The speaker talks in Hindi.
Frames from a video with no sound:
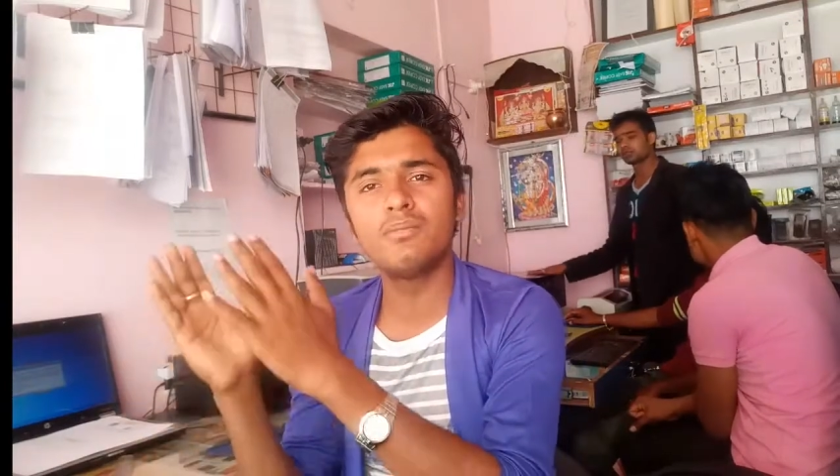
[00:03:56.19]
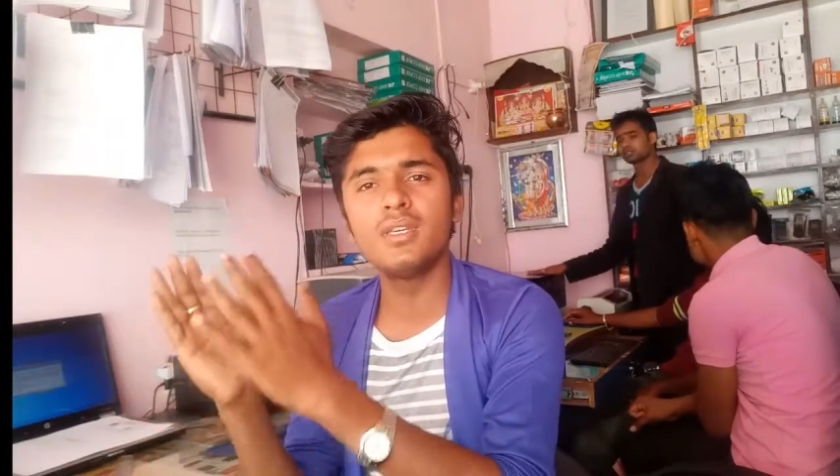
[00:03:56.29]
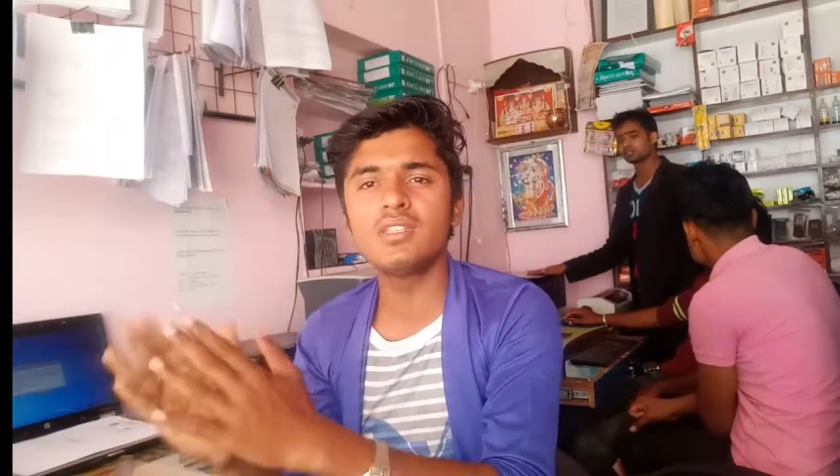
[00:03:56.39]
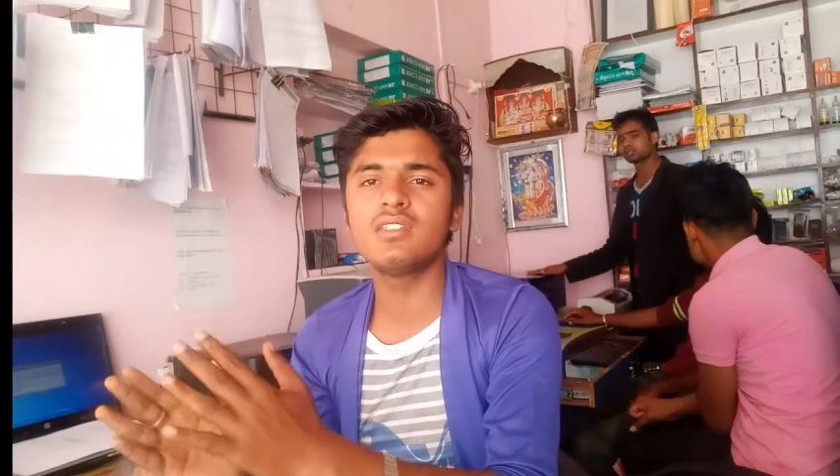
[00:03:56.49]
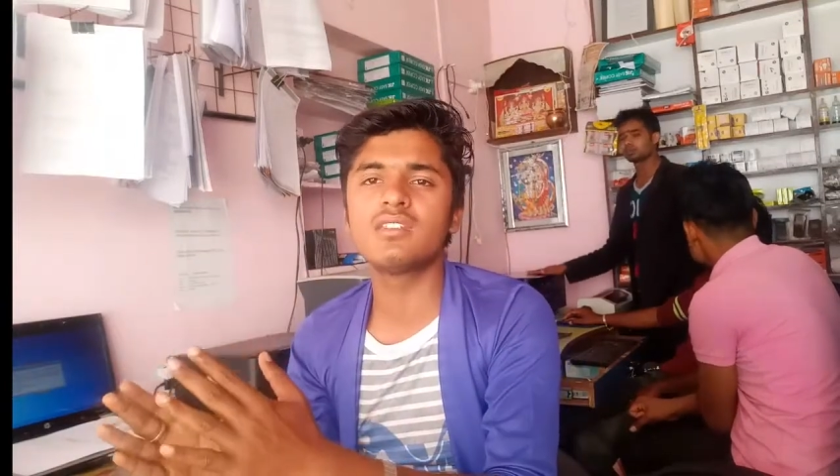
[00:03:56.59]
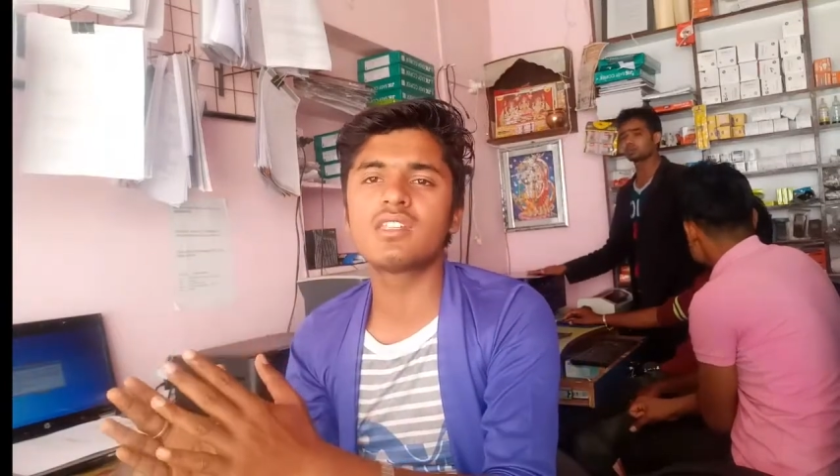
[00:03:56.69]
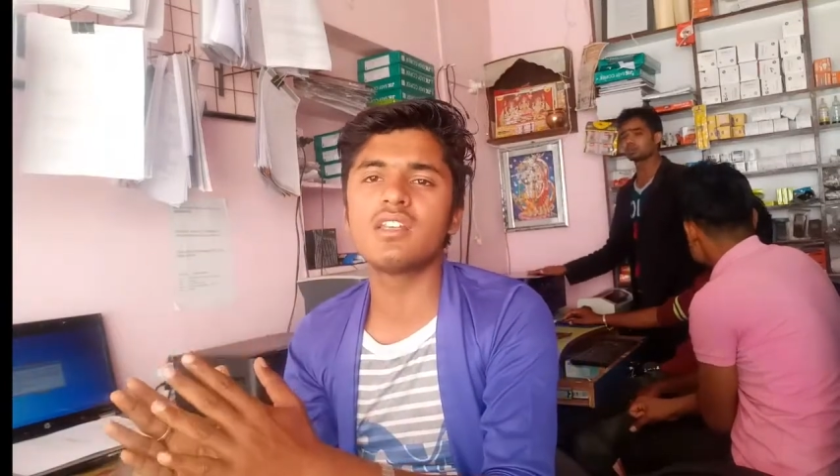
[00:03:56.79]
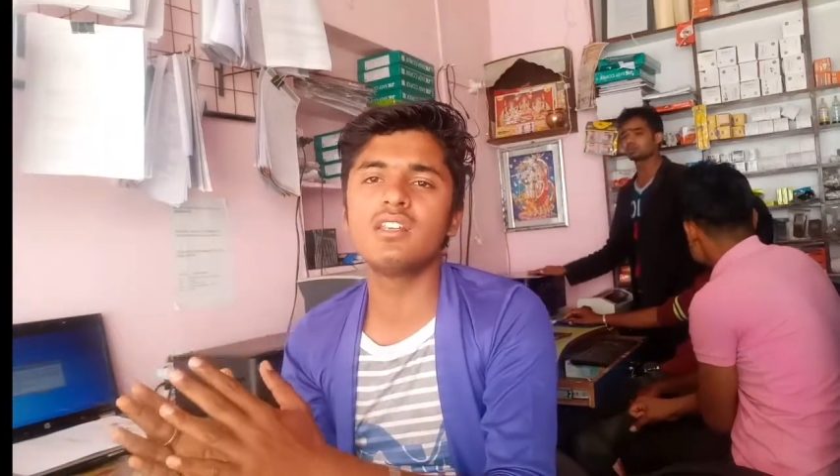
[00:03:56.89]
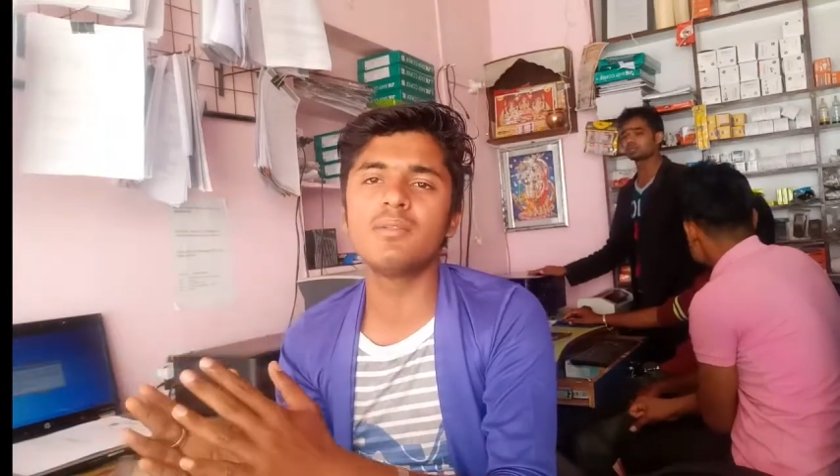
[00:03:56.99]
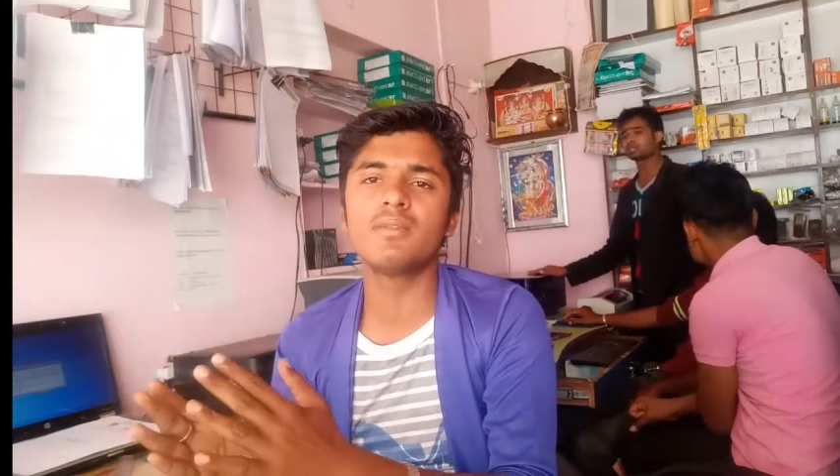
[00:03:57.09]
भी चीज के
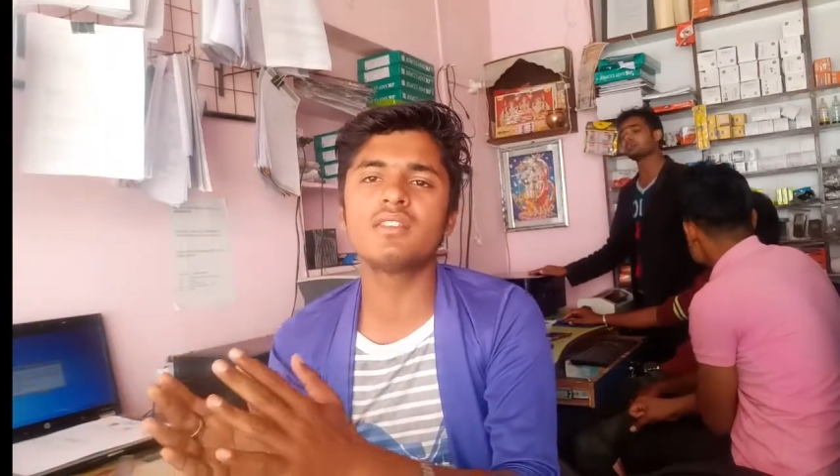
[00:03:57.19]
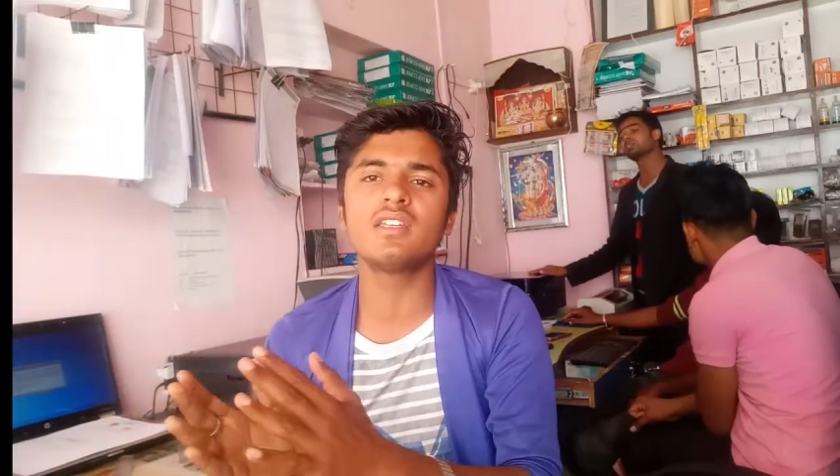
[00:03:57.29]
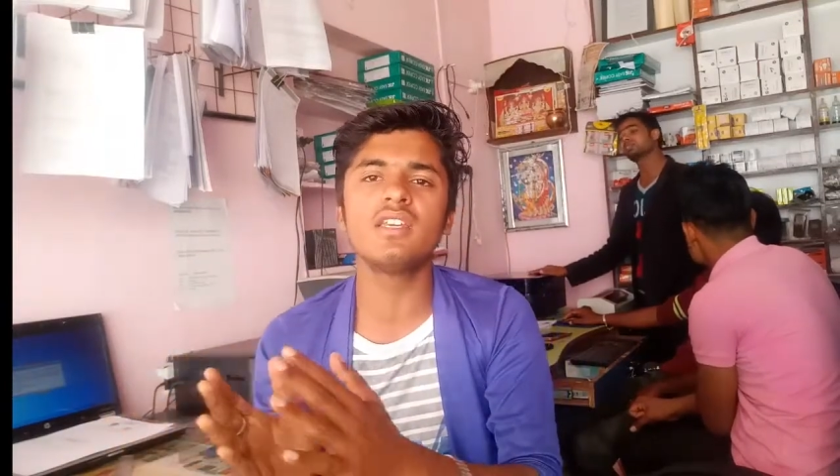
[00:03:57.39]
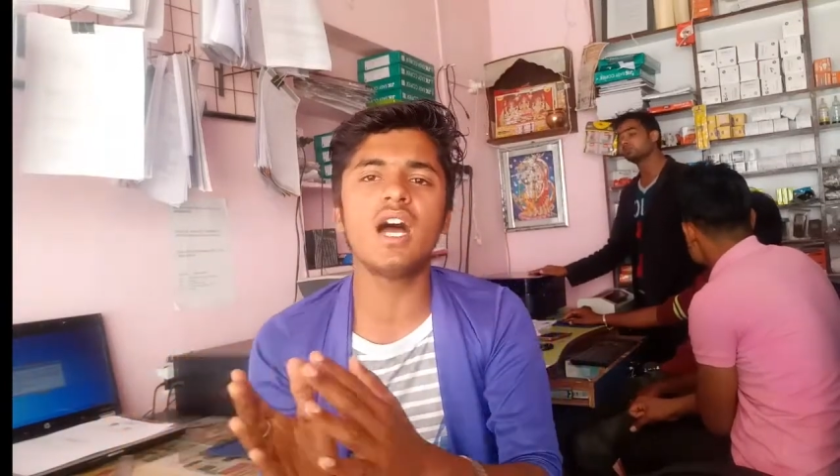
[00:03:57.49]
लिए मत जाइए